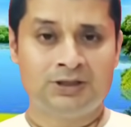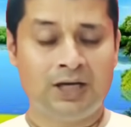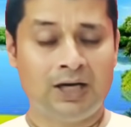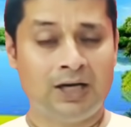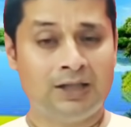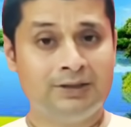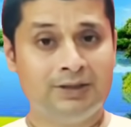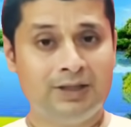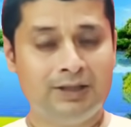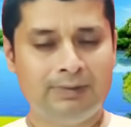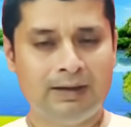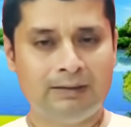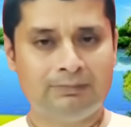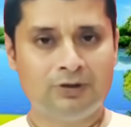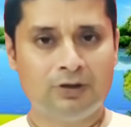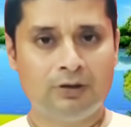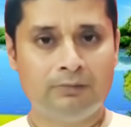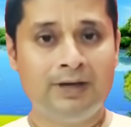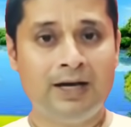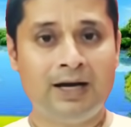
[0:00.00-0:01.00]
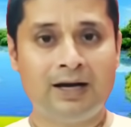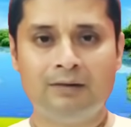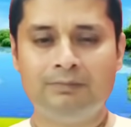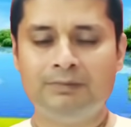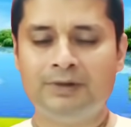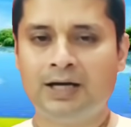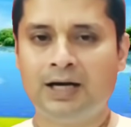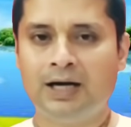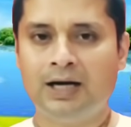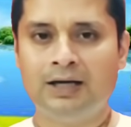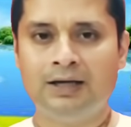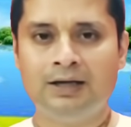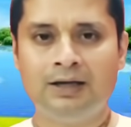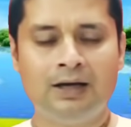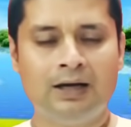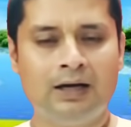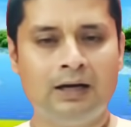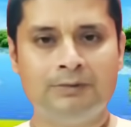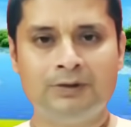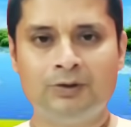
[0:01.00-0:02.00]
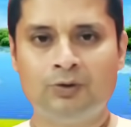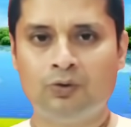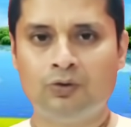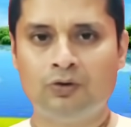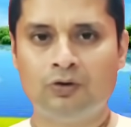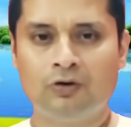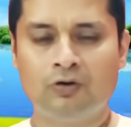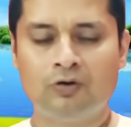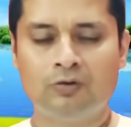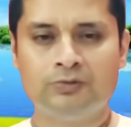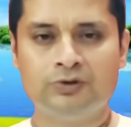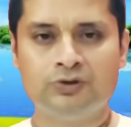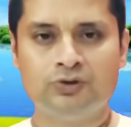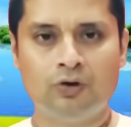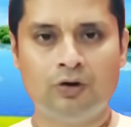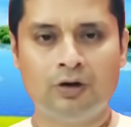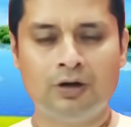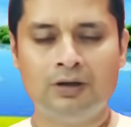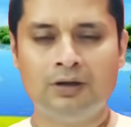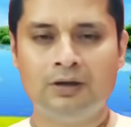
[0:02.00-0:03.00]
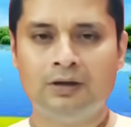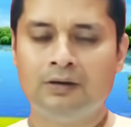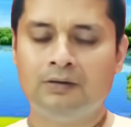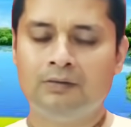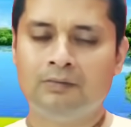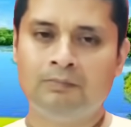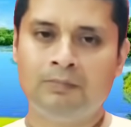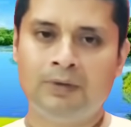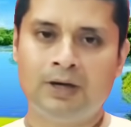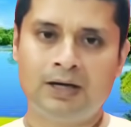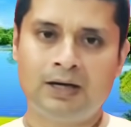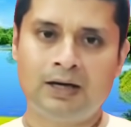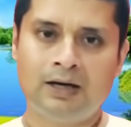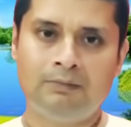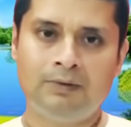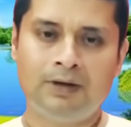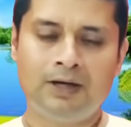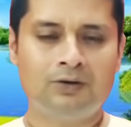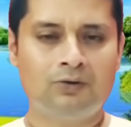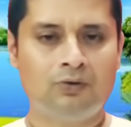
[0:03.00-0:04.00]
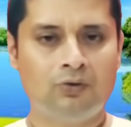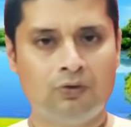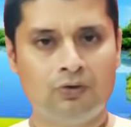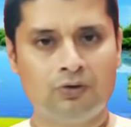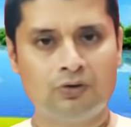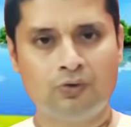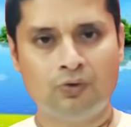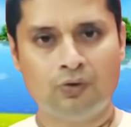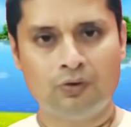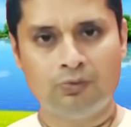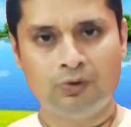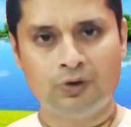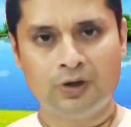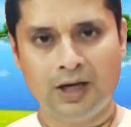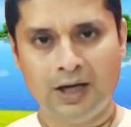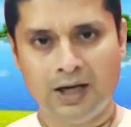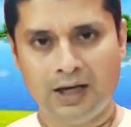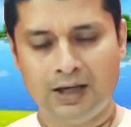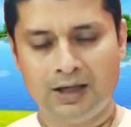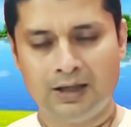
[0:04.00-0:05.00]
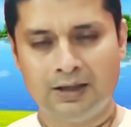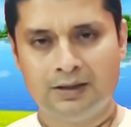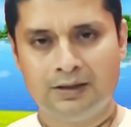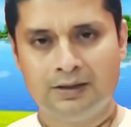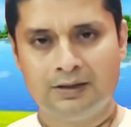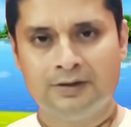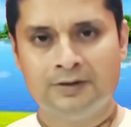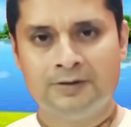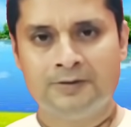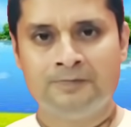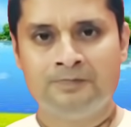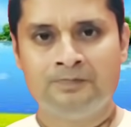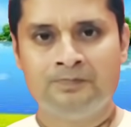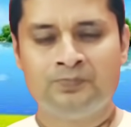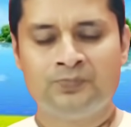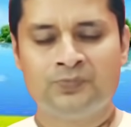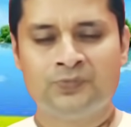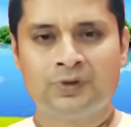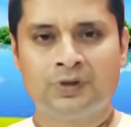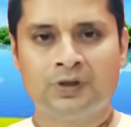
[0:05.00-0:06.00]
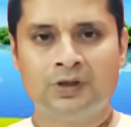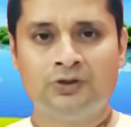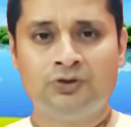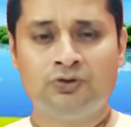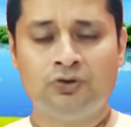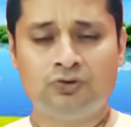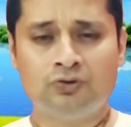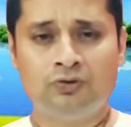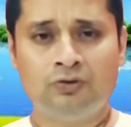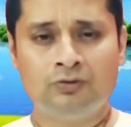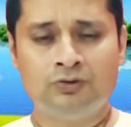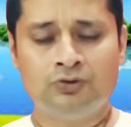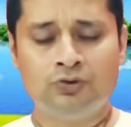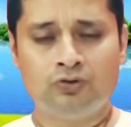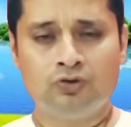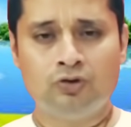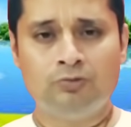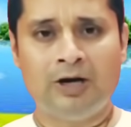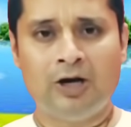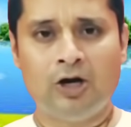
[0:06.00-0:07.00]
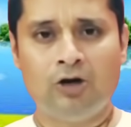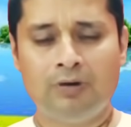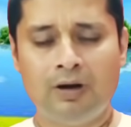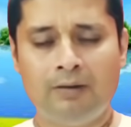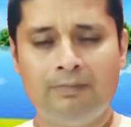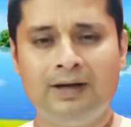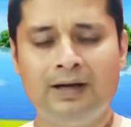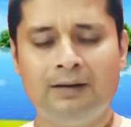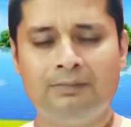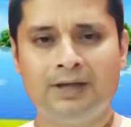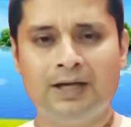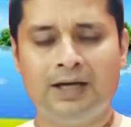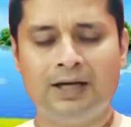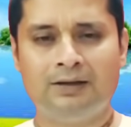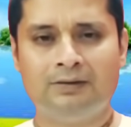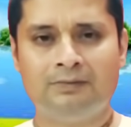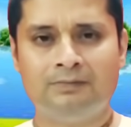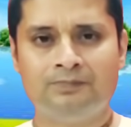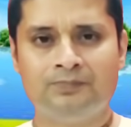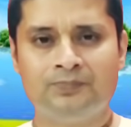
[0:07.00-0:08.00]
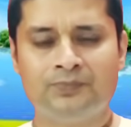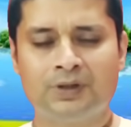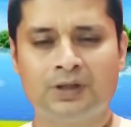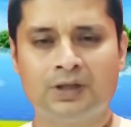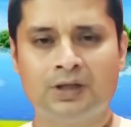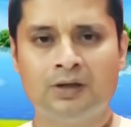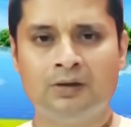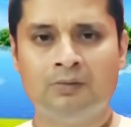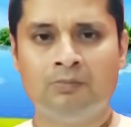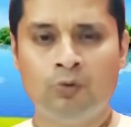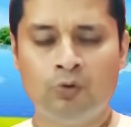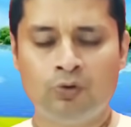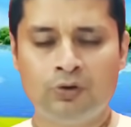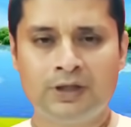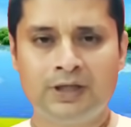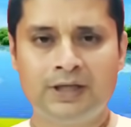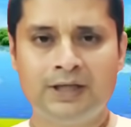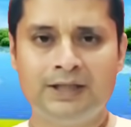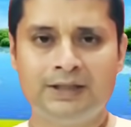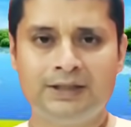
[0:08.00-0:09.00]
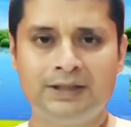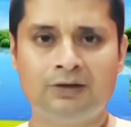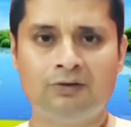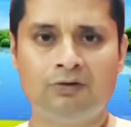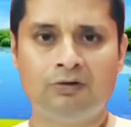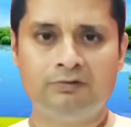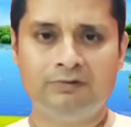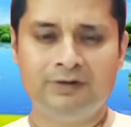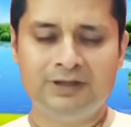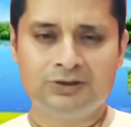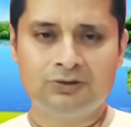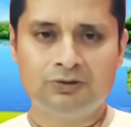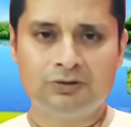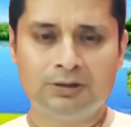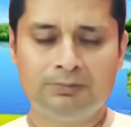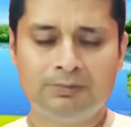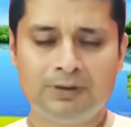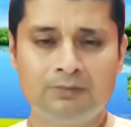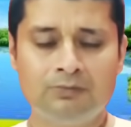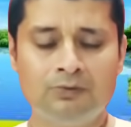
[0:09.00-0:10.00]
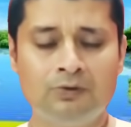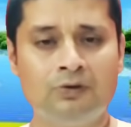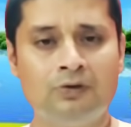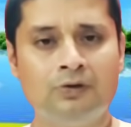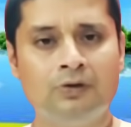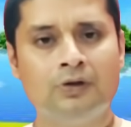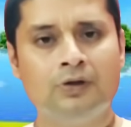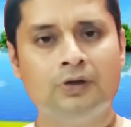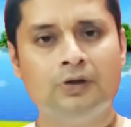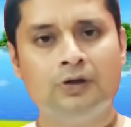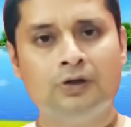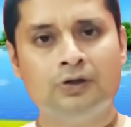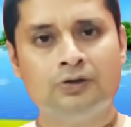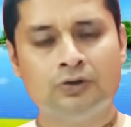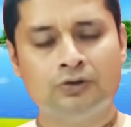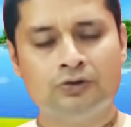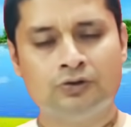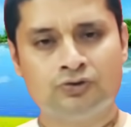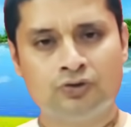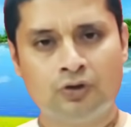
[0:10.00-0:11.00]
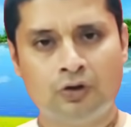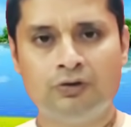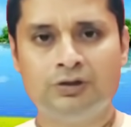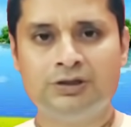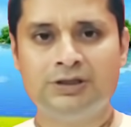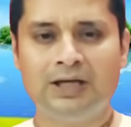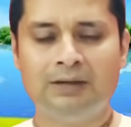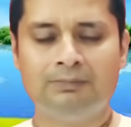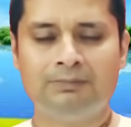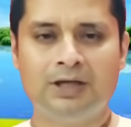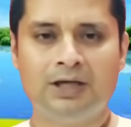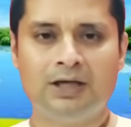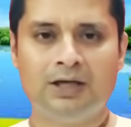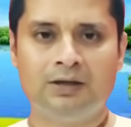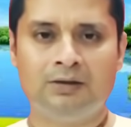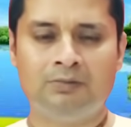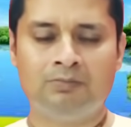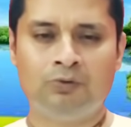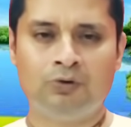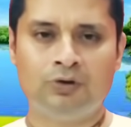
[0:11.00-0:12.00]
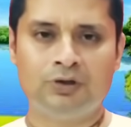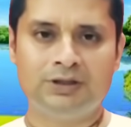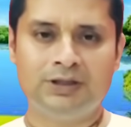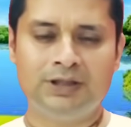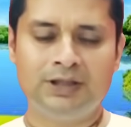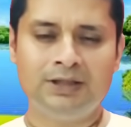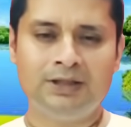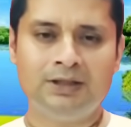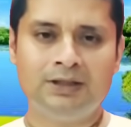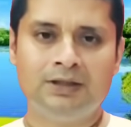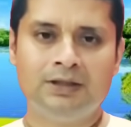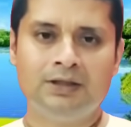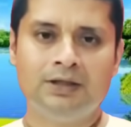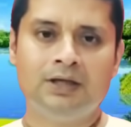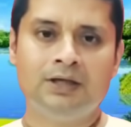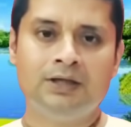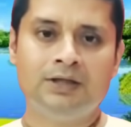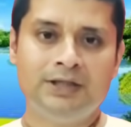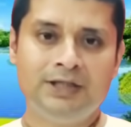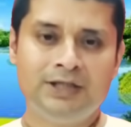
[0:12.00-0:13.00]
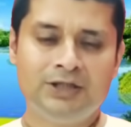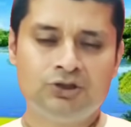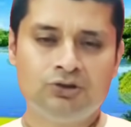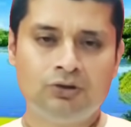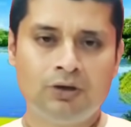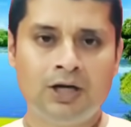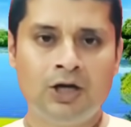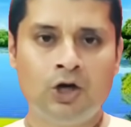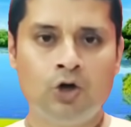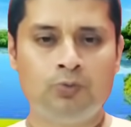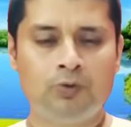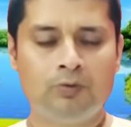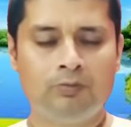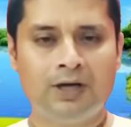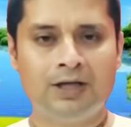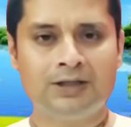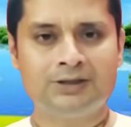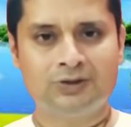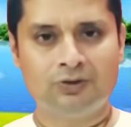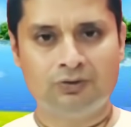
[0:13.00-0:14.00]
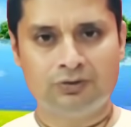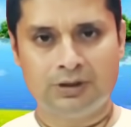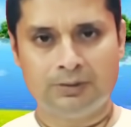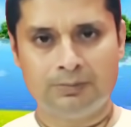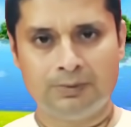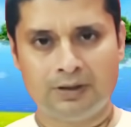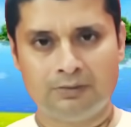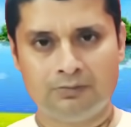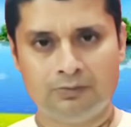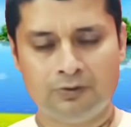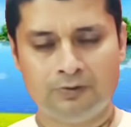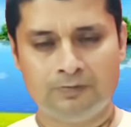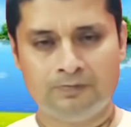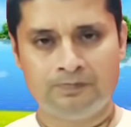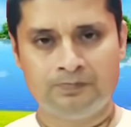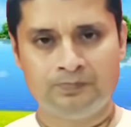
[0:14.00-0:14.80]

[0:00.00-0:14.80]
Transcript: সারাদিনই ভাবতে হবে আগামীকাল আমি কোনো রকম জল বা খাবার গ্রহণ করব না যত যত ভালোভাবে আমরা মনকে এটা কনভিন্স করতে পারবো তত সহজে আমরা পরদিন নির্জলা উপবাস করতে পারব